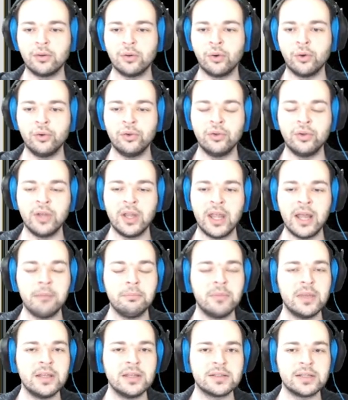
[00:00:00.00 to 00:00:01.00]

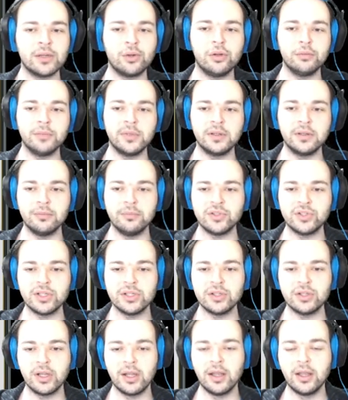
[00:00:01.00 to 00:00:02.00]
oynayan bir insan olmadığım
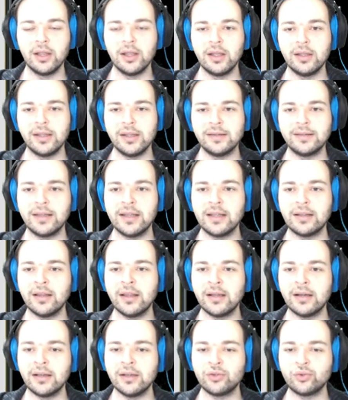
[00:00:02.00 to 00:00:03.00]
için
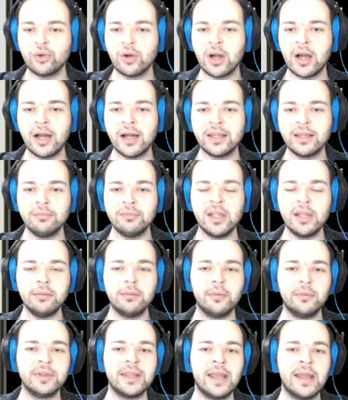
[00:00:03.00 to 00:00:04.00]
yeteneklerine çok hakim değilim
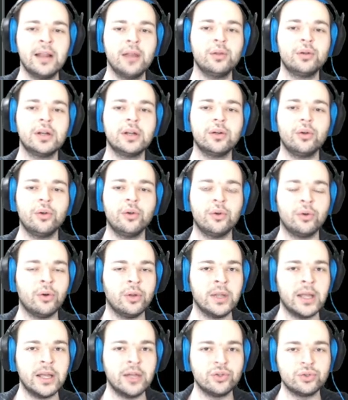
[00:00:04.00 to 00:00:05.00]
ama genel olarak
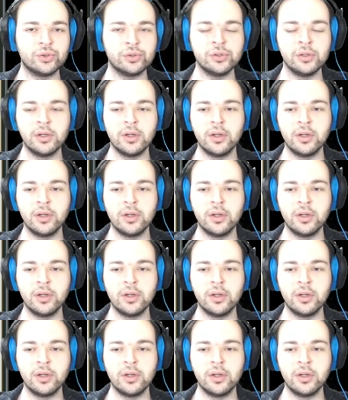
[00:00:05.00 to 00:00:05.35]
olay şu.